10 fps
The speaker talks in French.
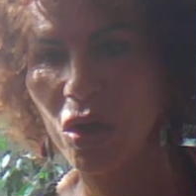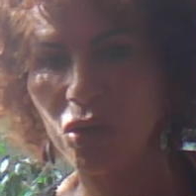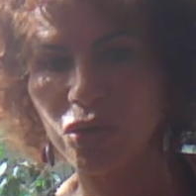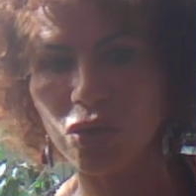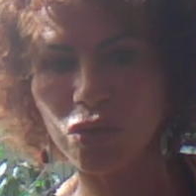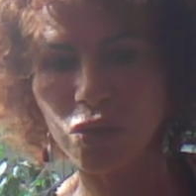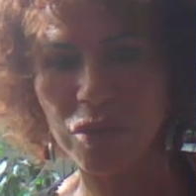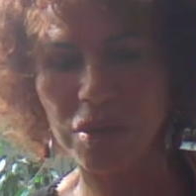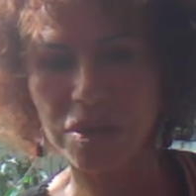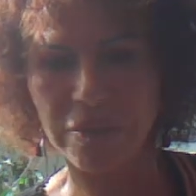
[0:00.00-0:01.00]
de
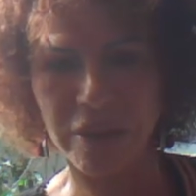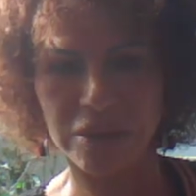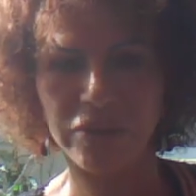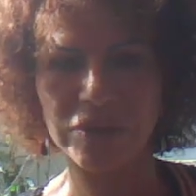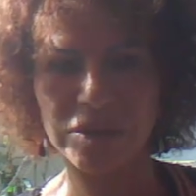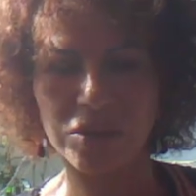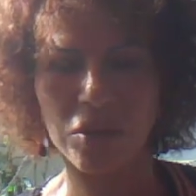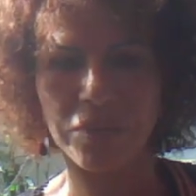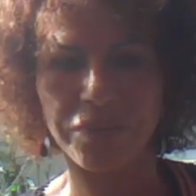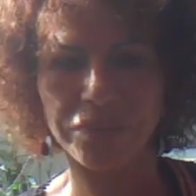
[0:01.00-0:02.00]
tuer des manifestants.
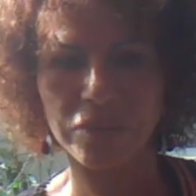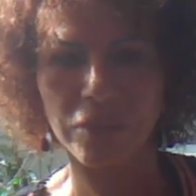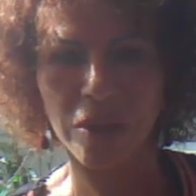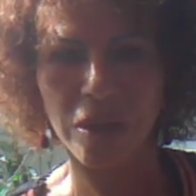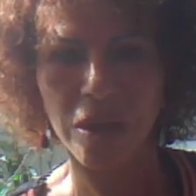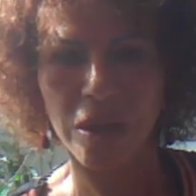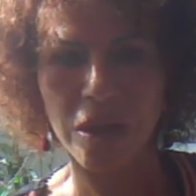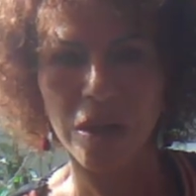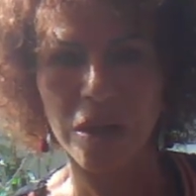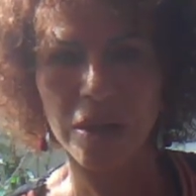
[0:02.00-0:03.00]

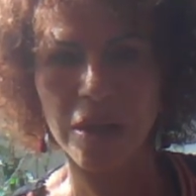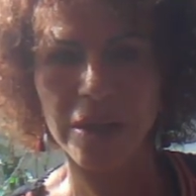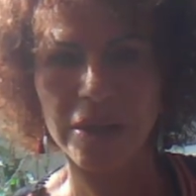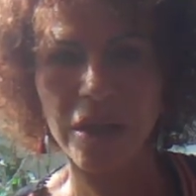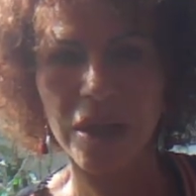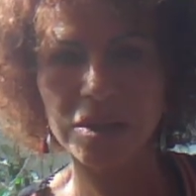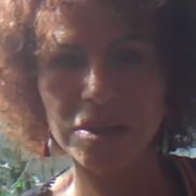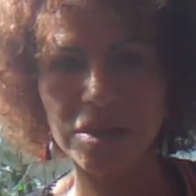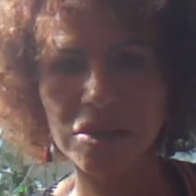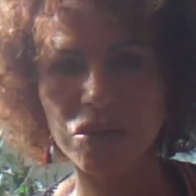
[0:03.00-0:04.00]
La garde
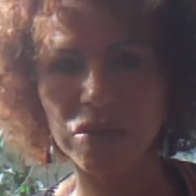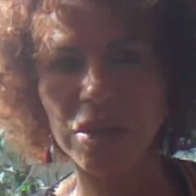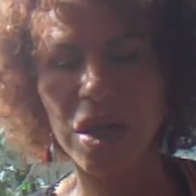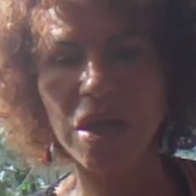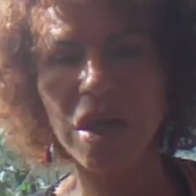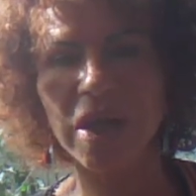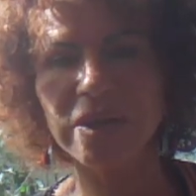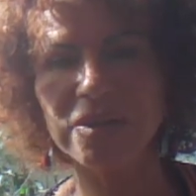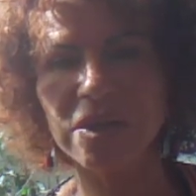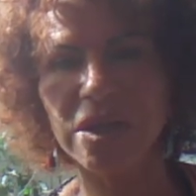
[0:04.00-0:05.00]
nationale a
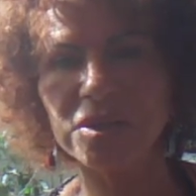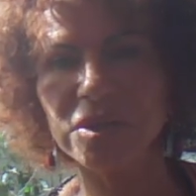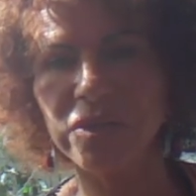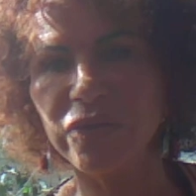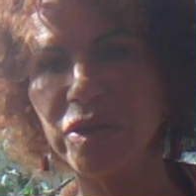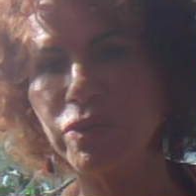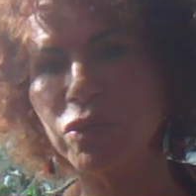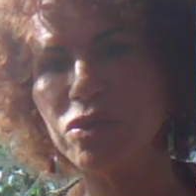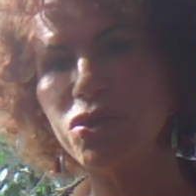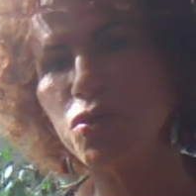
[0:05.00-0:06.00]
été activée
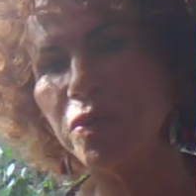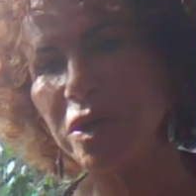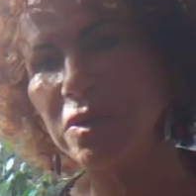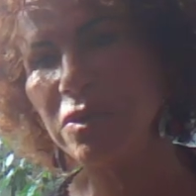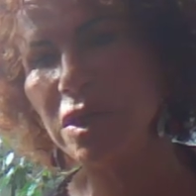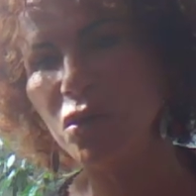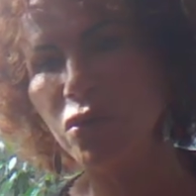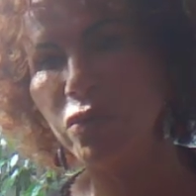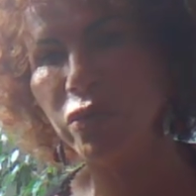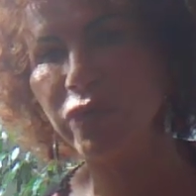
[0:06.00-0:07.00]
pour supprimer le
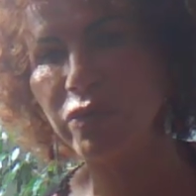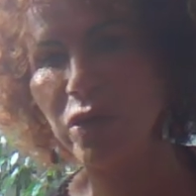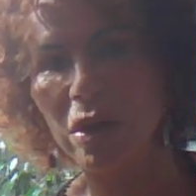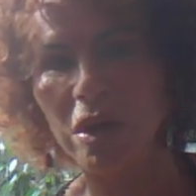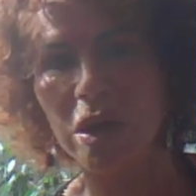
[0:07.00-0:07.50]
mouvement